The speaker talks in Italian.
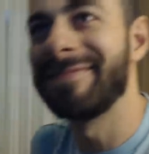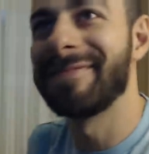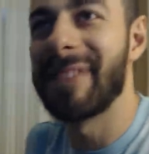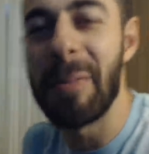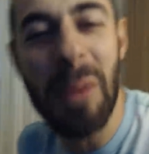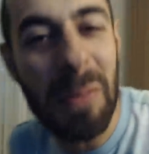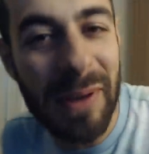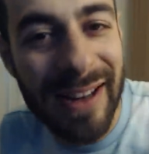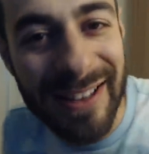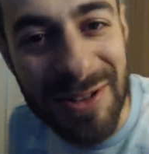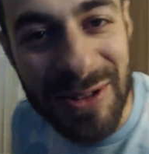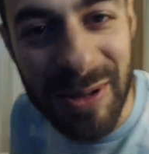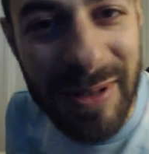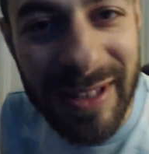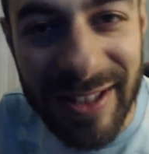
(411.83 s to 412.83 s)
Che poi
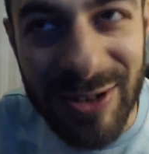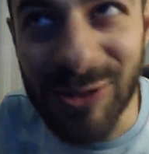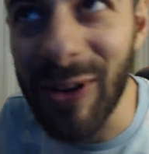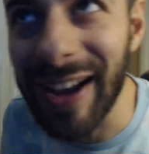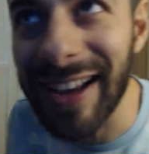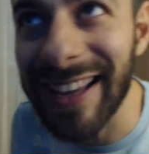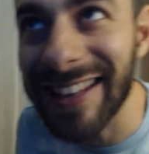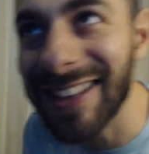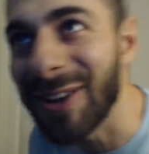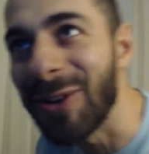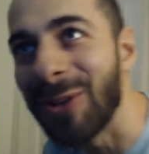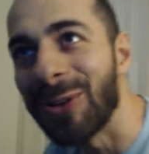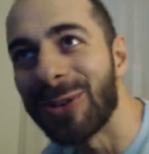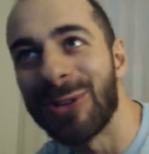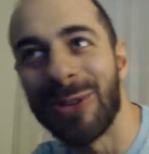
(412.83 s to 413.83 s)
paradossalmente sono anche
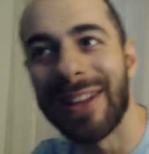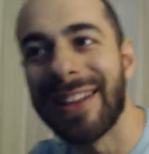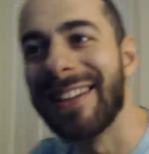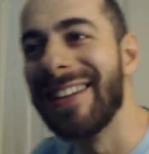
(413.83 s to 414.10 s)
d'accordo, eh.